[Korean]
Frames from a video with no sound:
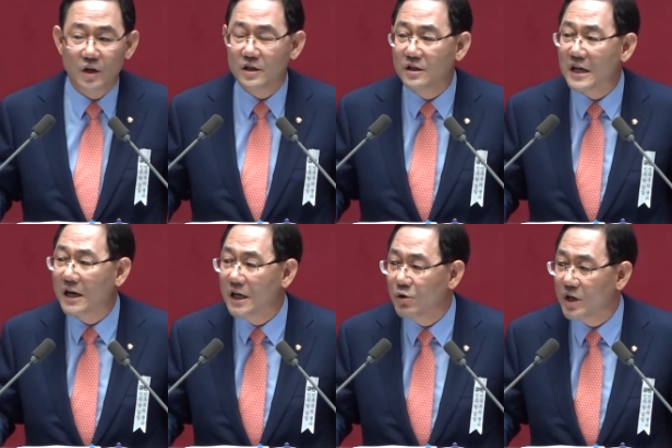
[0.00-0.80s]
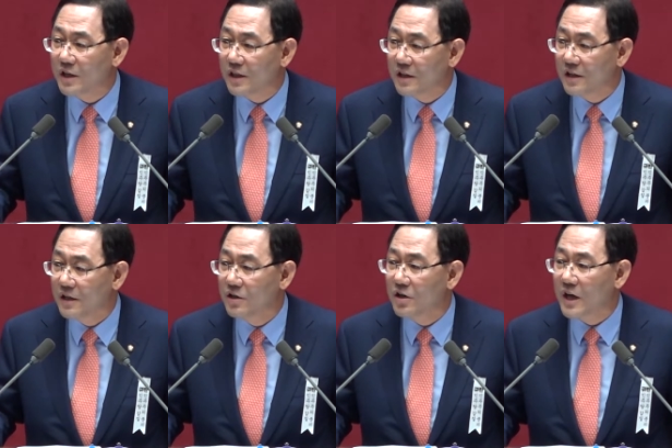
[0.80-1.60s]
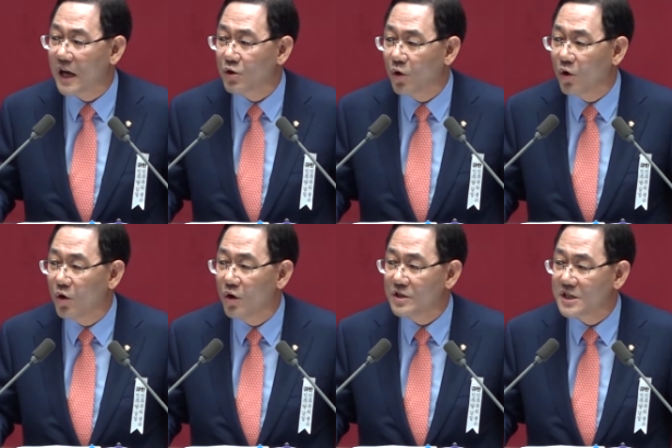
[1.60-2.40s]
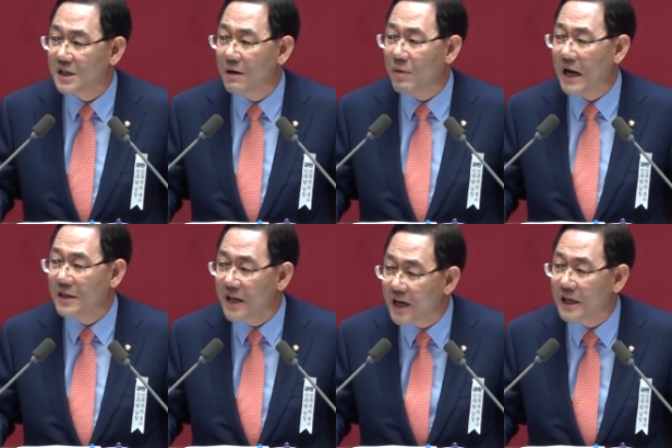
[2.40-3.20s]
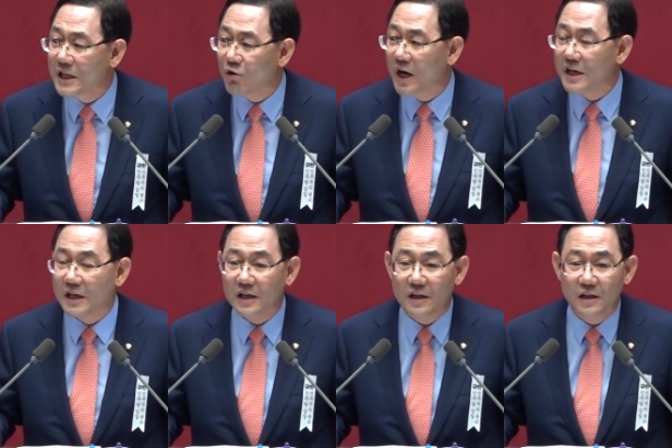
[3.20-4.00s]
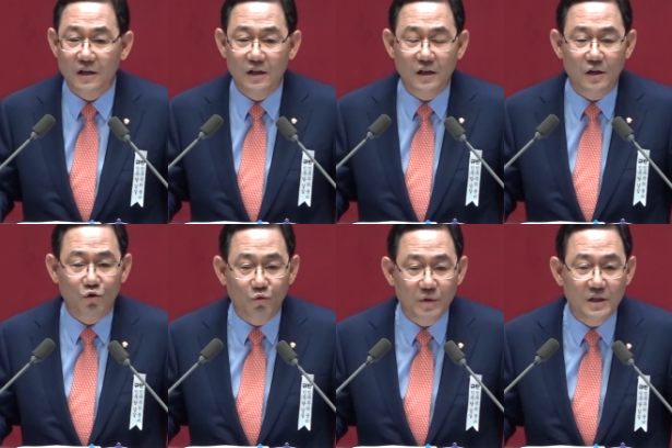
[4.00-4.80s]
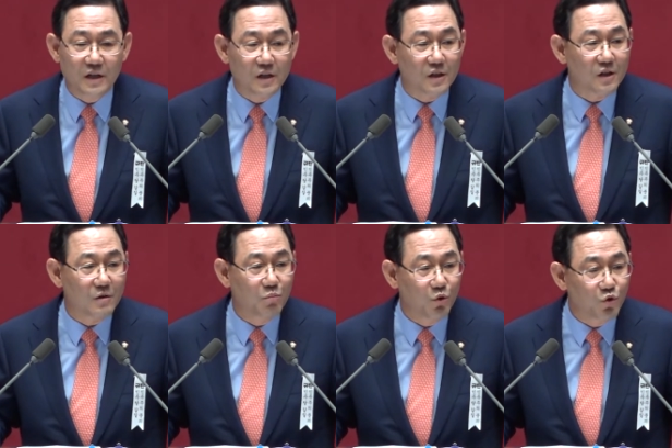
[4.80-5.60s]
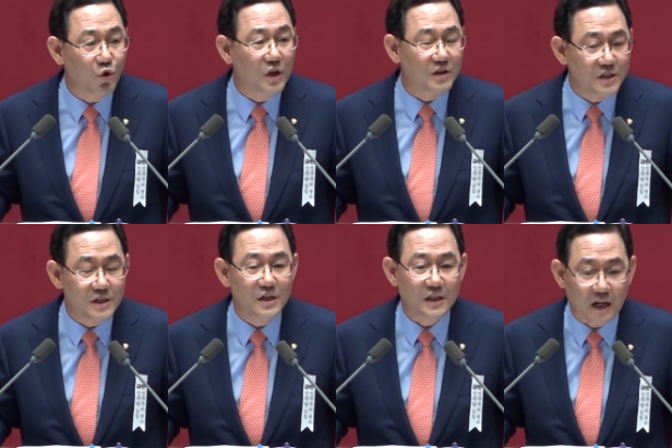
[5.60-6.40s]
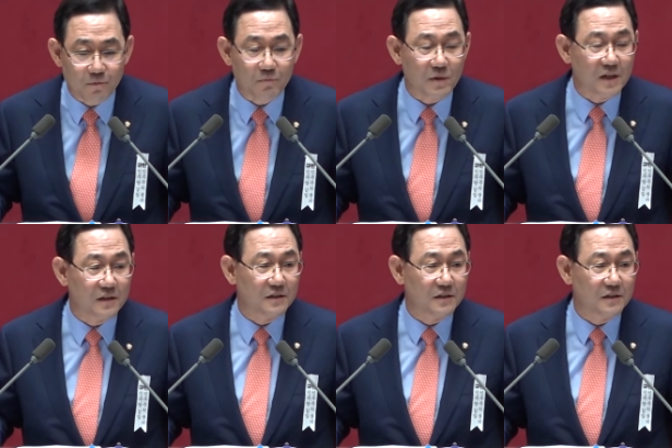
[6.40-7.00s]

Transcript: 여당 의원은 그렇게 해도 집값 안 내려간다고 하니 국민들은 분통이 터질 따름입니다.